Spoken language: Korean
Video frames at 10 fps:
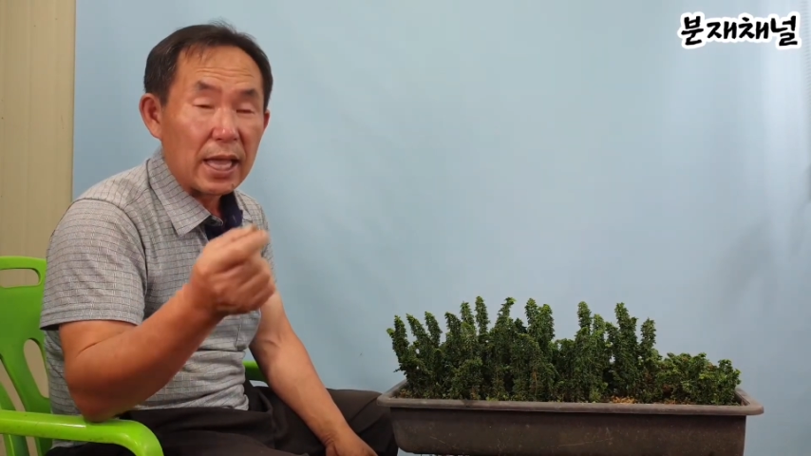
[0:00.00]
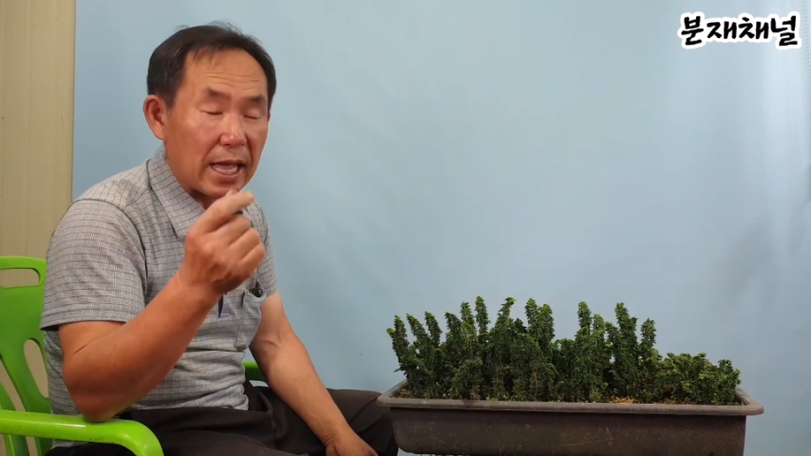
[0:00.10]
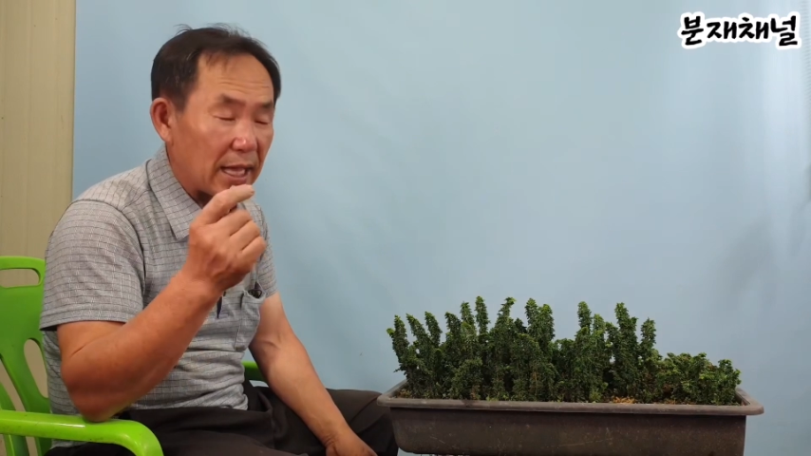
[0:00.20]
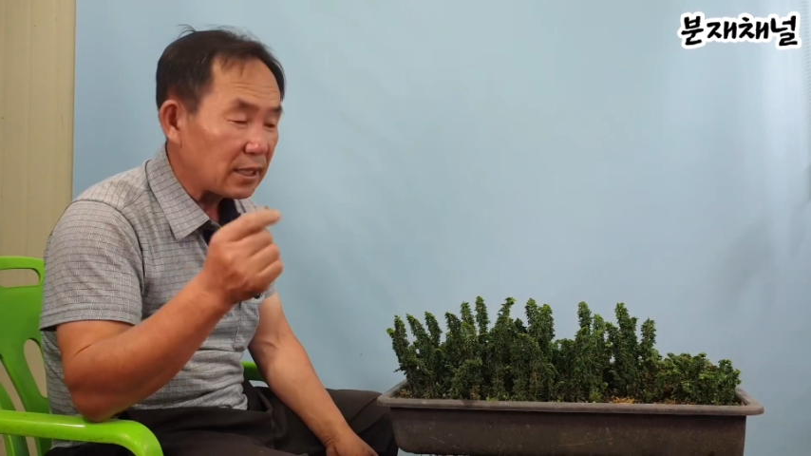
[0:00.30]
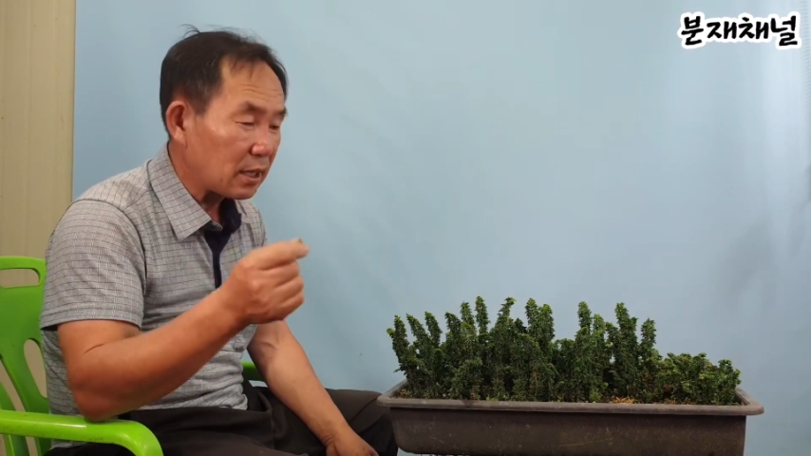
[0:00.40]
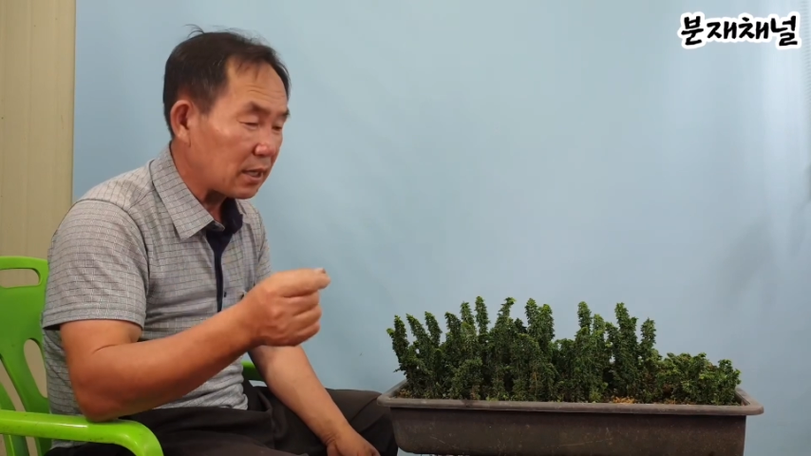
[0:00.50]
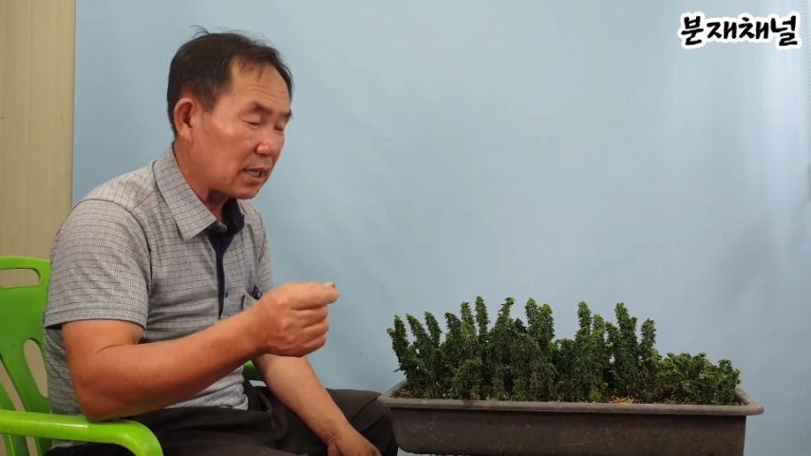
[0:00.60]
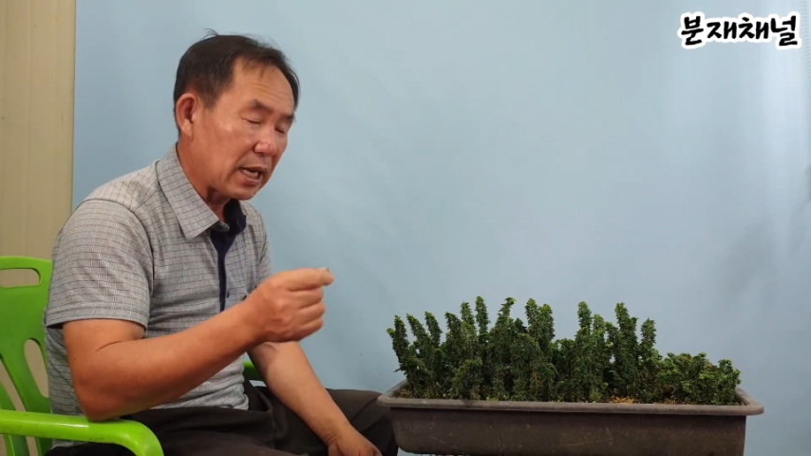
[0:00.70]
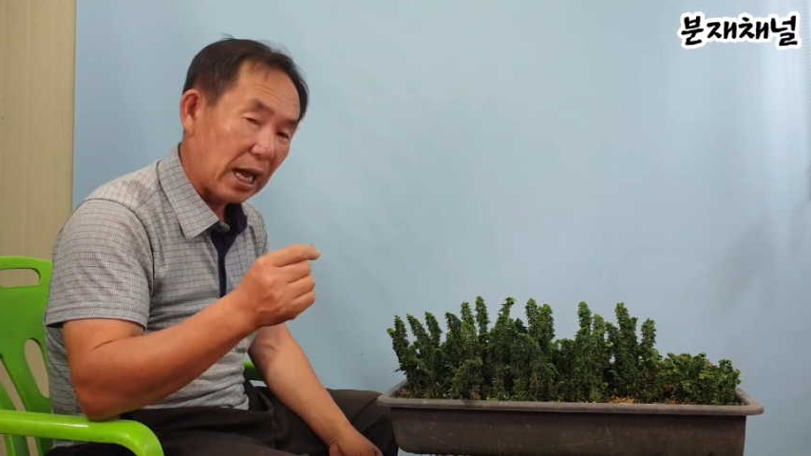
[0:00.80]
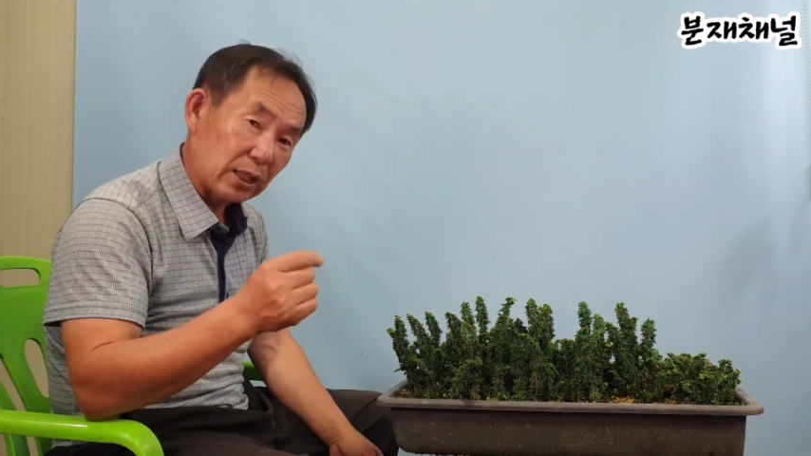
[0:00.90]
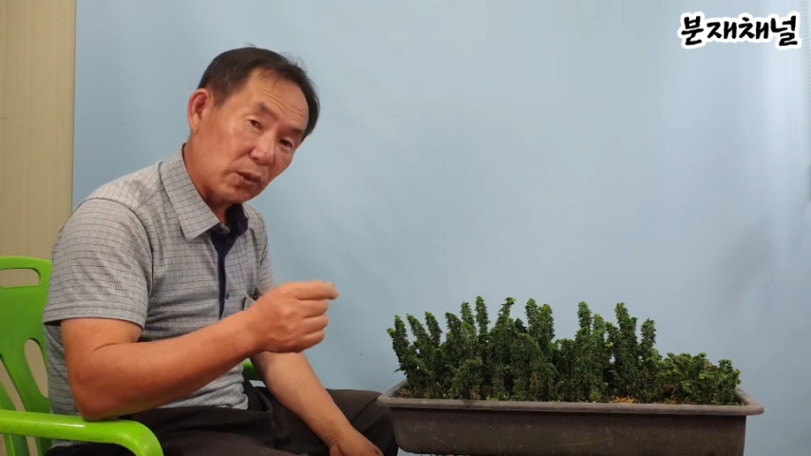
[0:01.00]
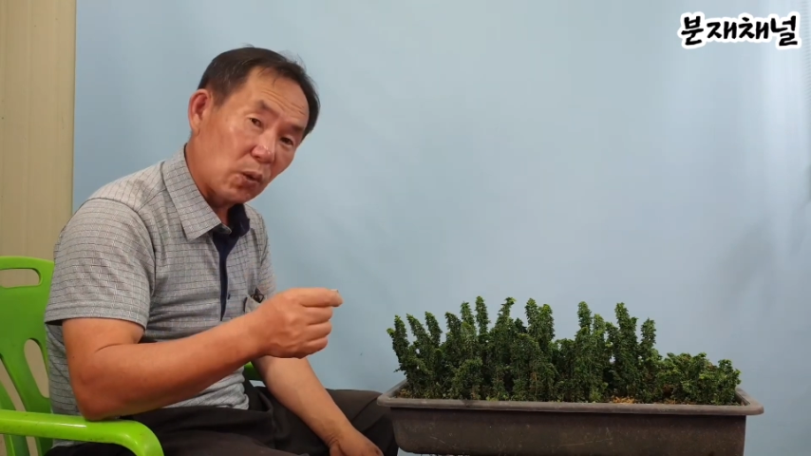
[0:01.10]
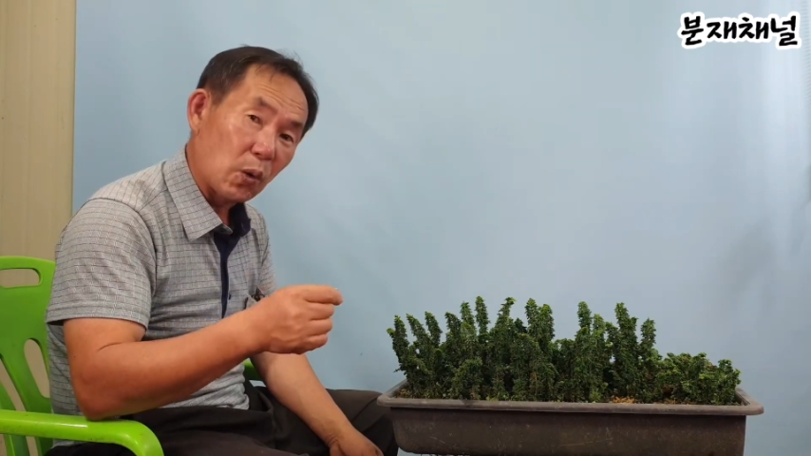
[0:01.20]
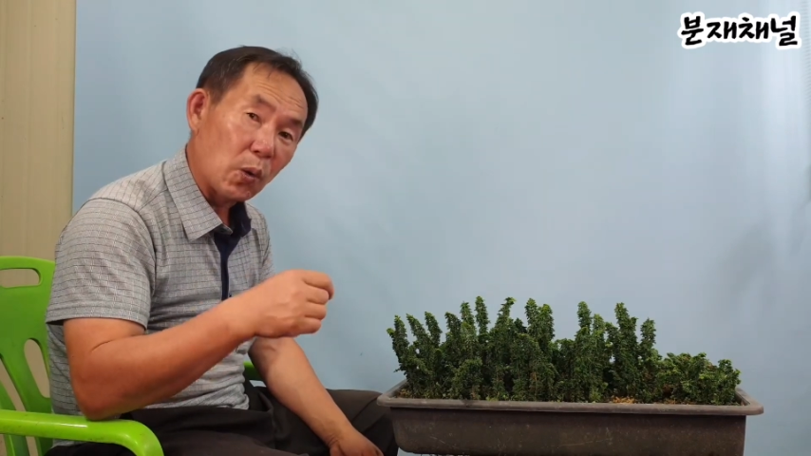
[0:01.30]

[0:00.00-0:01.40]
애정을 갖고